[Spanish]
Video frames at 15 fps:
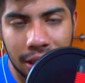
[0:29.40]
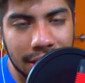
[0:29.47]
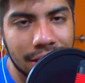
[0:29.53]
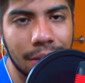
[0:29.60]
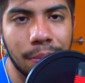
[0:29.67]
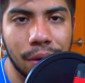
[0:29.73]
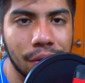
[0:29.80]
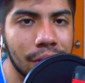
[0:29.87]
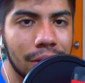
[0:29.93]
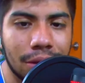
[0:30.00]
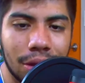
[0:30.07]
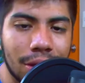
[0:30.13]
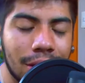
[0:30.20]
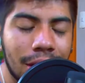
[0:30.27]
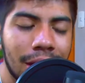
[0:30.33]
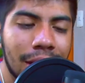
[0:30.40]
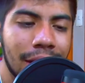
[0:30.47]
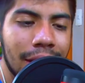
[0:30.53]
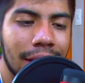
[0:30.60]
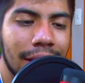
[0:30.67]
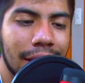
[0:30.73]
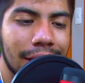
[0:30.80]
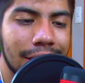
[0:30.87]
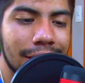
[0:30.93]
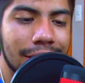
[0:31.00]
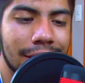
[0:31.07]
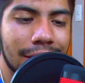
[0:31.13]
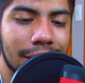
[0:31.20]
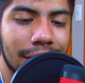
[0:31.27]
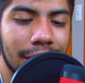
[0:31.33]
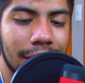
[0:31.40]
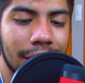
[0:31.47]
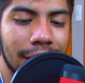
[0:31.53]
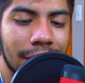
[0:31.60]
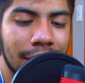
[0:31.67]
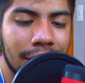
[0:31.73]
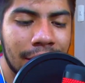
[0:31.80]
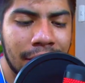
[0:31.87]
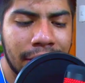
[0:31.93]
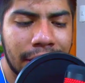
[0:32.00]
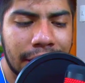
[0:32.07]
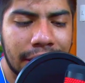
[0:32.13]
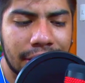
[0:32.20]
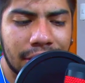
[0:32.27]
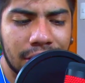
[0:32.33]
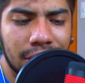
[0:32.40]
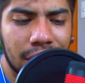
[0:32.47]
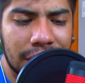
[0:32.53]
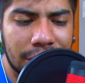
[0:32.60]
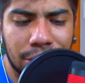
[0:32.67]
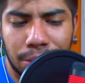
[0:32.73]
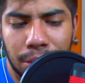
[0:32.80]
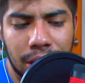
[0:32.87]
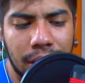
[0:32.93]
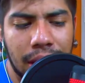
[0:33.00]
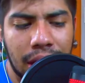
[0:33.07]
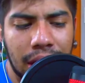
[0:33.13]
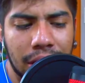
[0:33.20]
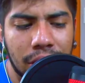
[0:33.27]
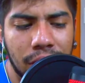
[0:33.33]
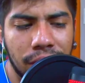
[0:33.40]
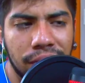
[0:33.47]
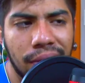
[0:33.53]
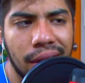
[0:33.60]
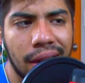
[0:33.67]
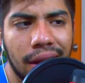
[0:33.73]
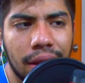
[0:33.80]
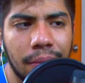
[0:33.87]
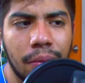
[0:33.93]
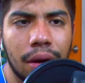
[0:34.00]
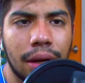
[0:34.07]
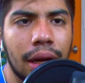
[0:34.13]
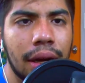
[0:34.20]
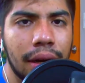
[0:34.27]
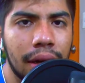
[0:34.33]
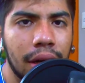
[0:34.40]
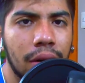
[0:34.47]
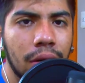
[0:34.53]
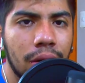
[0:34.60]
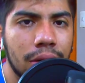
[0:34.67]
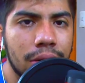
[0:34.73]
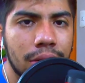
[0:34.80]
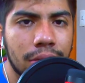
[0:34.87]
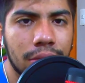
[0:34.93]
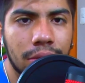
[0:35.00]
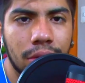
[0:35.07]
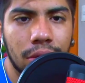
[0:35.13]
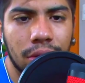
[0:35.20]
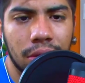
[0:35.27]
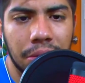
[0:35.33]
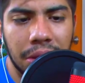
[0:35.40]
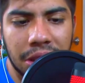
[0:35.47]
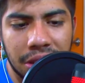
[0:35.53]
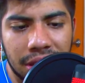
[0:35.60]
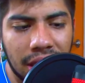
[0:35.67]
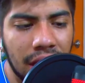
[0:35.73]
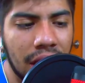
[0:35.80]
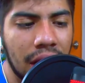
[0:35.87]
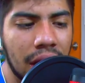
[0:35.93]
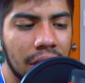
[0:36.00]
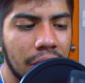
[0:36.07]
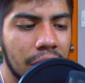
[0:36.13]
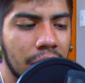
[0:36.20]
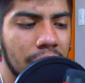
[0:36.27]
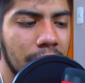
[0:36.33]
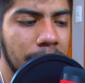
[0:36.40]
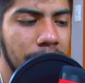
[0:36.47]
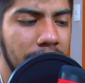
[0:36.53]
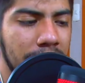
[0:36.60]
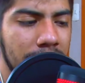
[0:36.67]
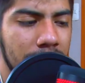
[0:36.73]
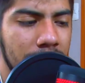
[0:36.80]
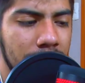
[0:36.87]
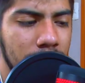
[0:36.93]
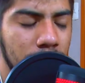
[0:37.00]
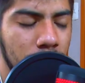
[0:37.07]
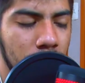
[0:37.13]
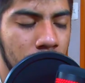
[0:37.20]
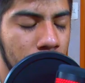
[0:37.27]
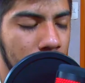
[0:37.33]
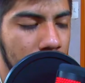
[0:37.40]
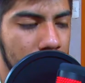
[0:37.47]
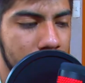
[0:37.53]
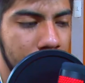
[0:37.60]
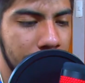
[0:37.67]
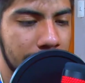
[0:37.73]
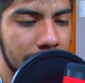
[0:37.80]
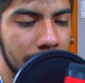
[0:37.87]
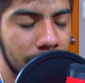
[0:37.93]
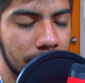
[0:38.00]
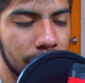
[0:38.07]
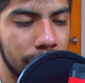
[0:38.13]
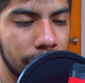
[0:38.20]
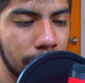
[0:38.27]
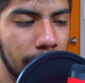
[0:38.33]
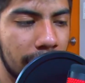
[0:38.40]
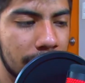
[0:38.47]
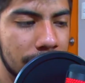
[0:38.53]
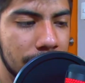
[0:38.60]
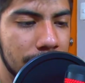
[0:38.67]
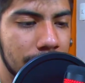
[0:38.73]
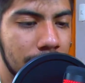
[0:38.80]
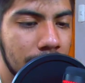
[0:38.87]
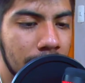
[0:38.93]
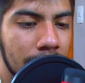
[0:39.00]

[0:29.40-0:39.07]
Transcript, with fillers: que es el productor. Este estuvo trabajando fuera de Mueva Records con Nisia, con por ahí hubo unos temas de un uruguayo.